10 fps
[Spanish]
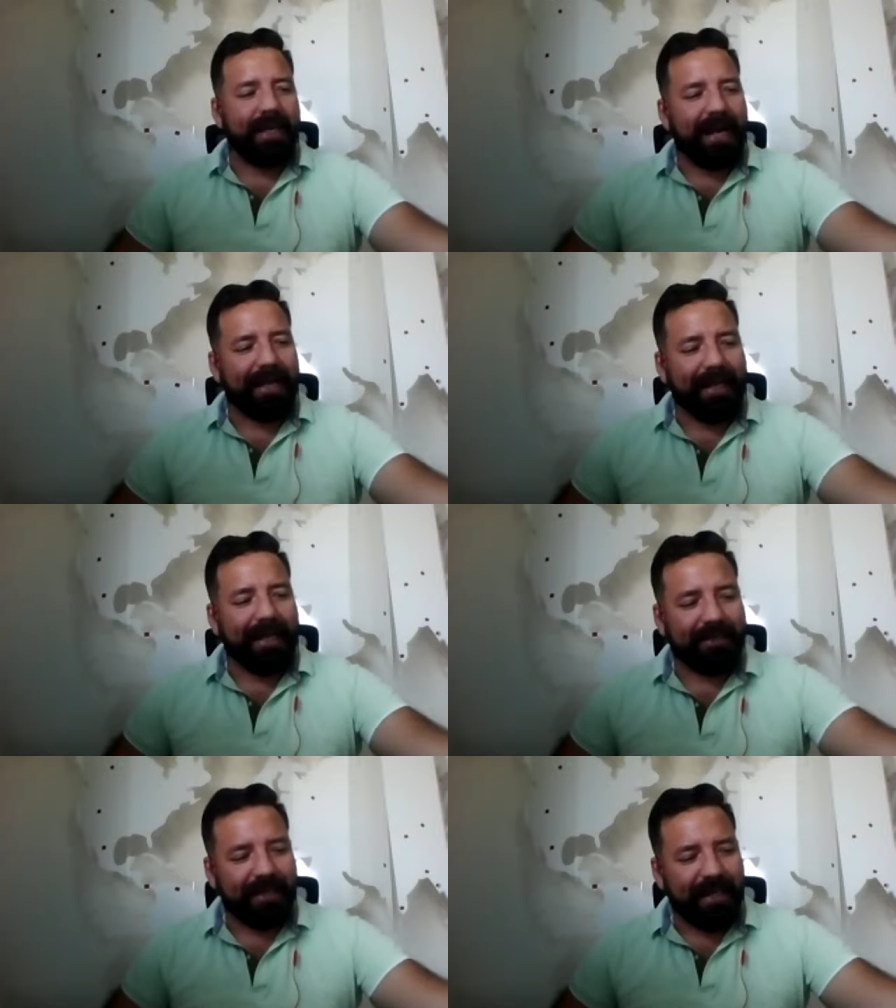a
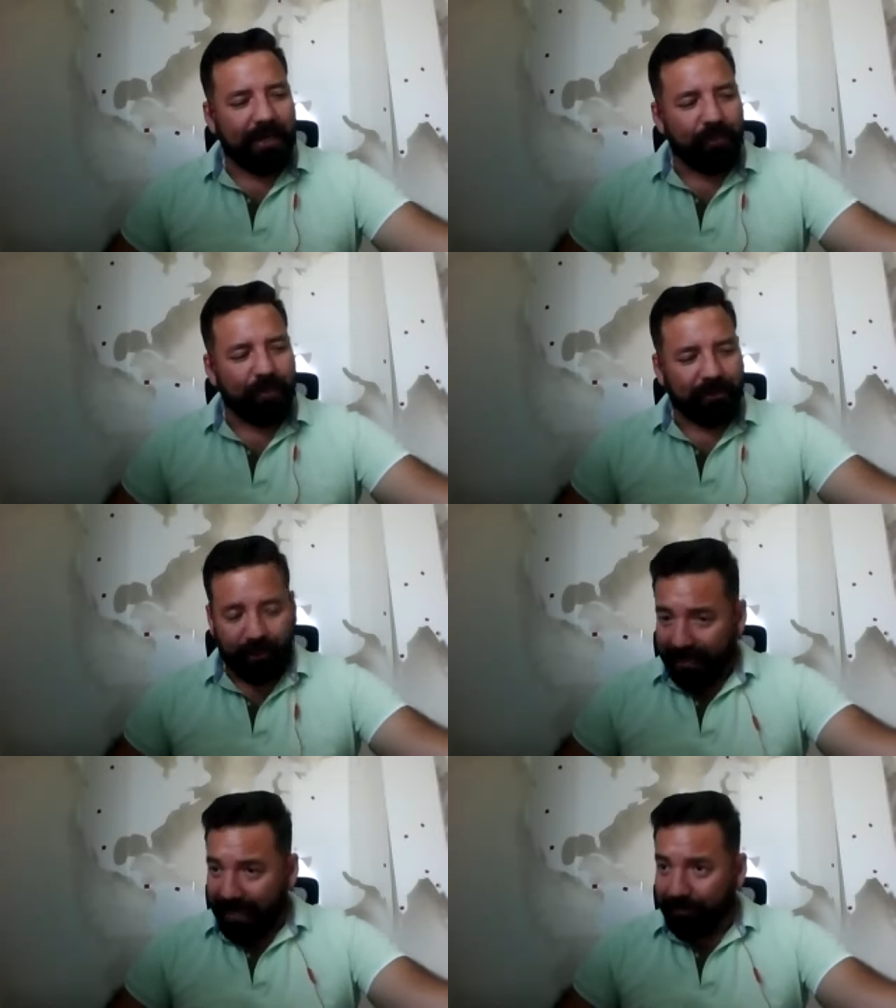que entren a nuestro
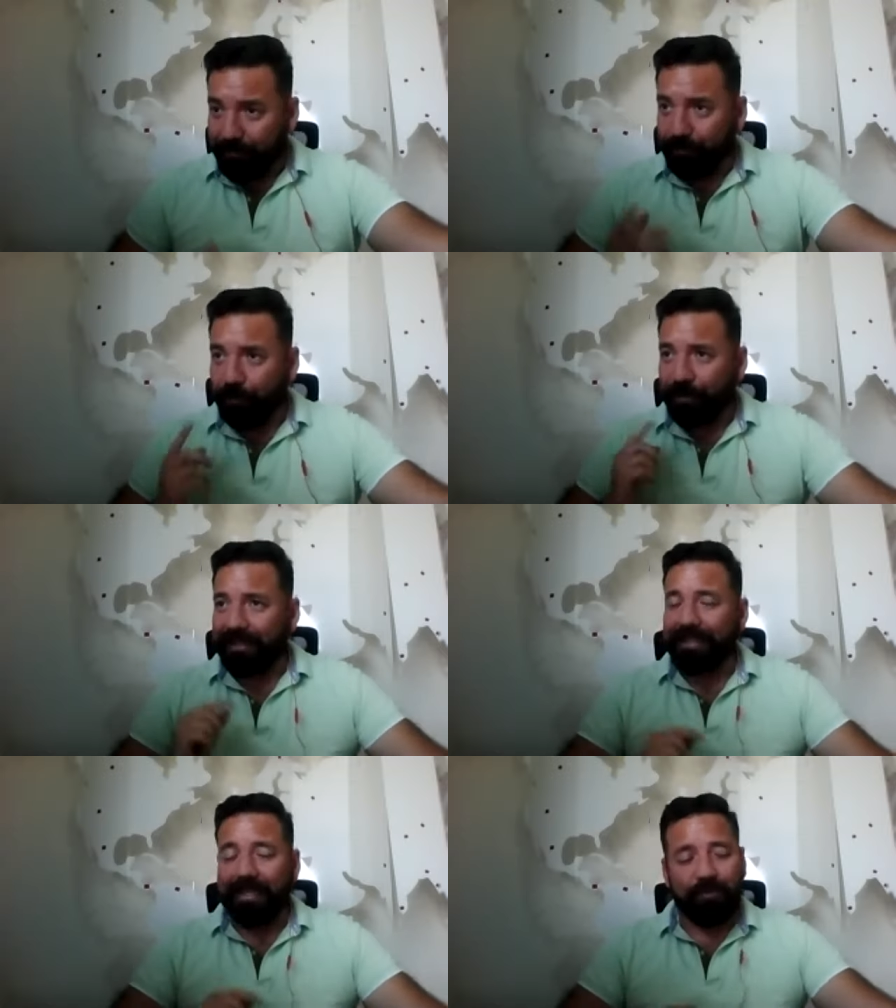canal
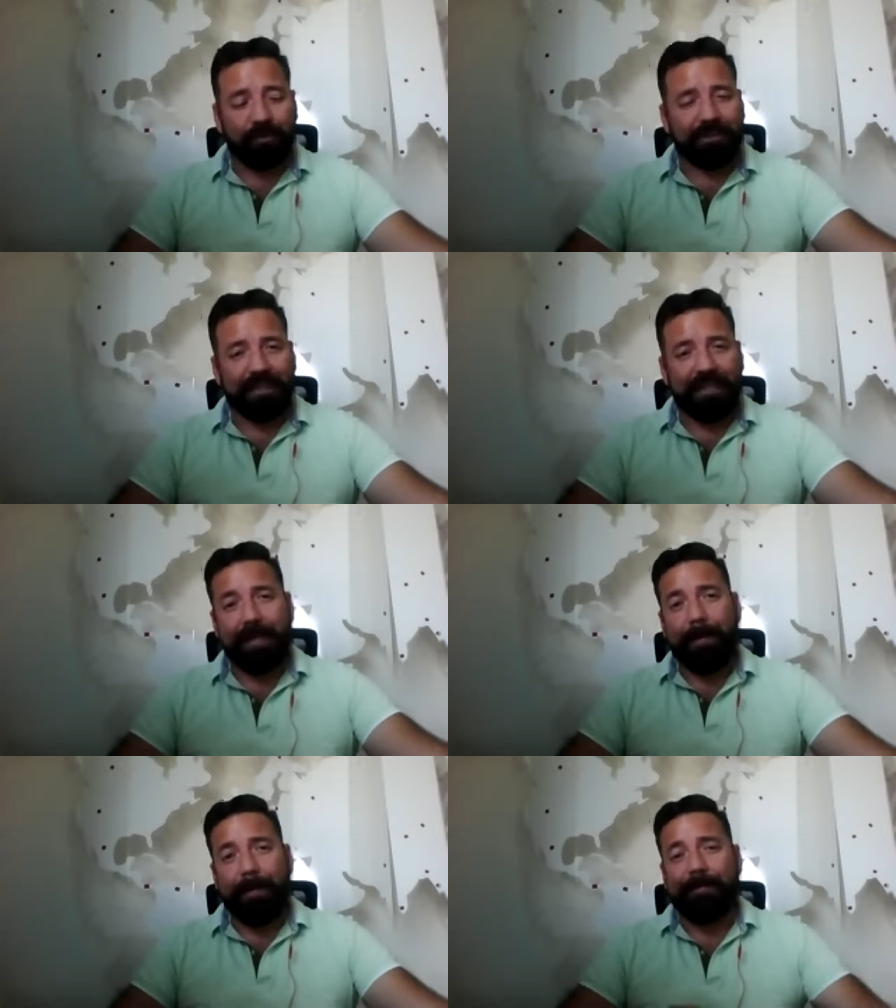porque tenemos
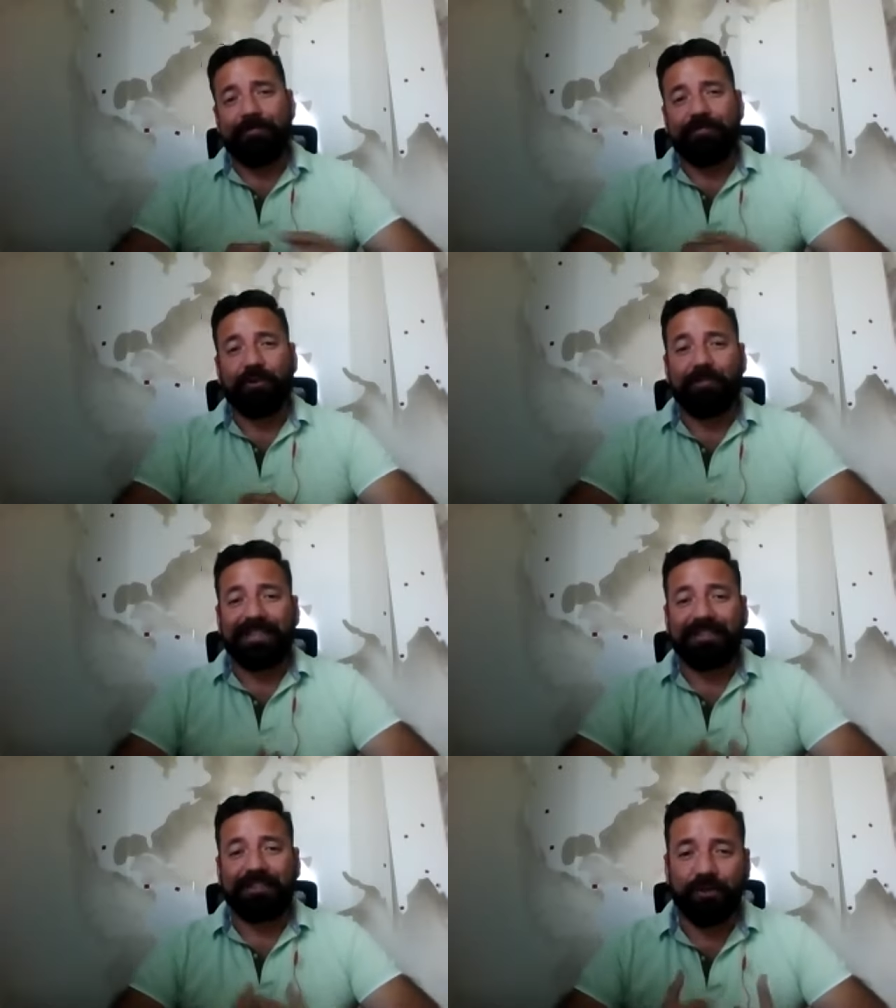
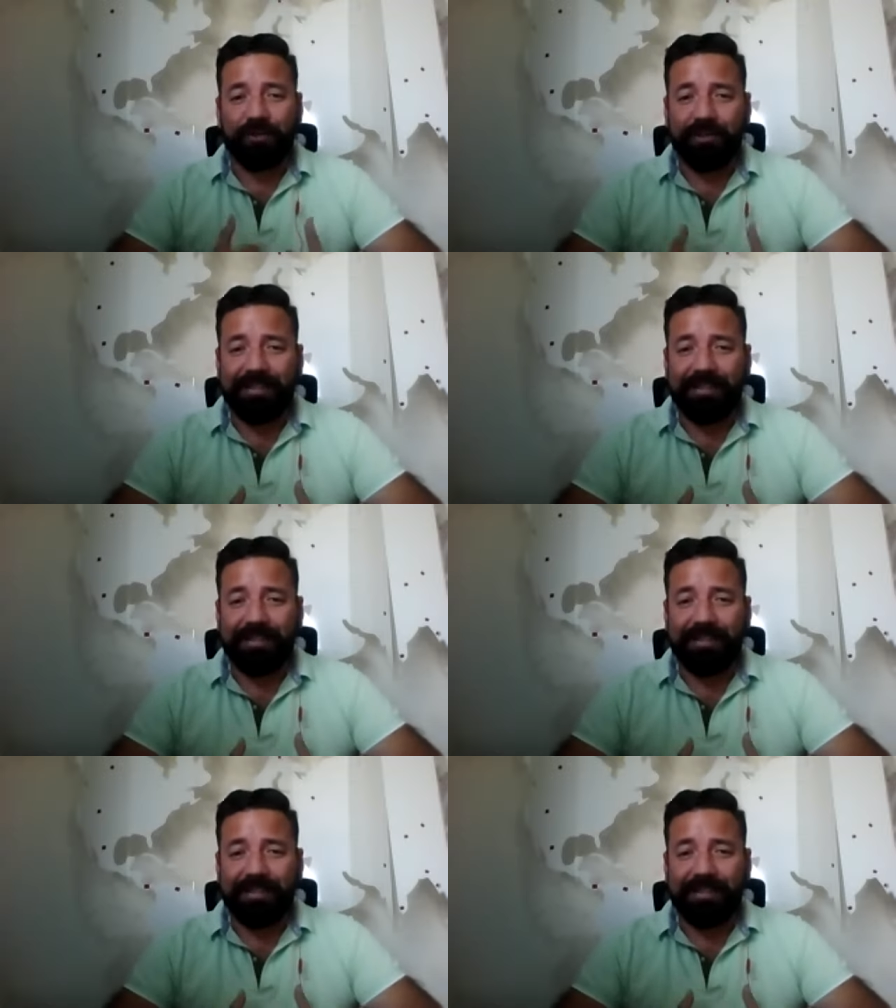información